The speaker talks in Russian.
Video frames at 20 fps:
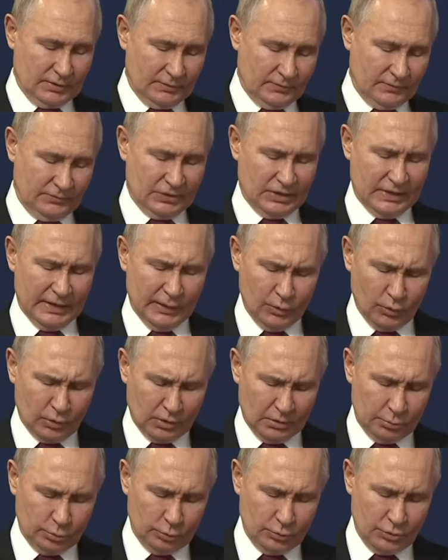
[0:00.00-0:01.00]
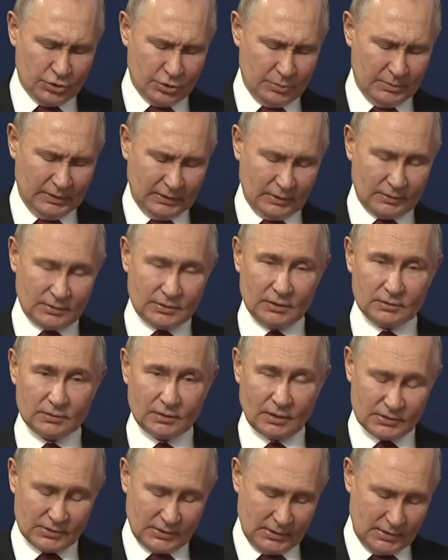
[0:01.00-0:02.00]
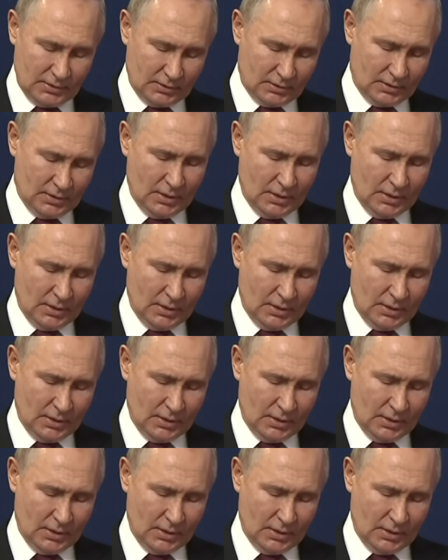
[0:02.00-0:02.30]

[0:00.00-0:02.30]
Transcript: в недалеком будущем этот центр станет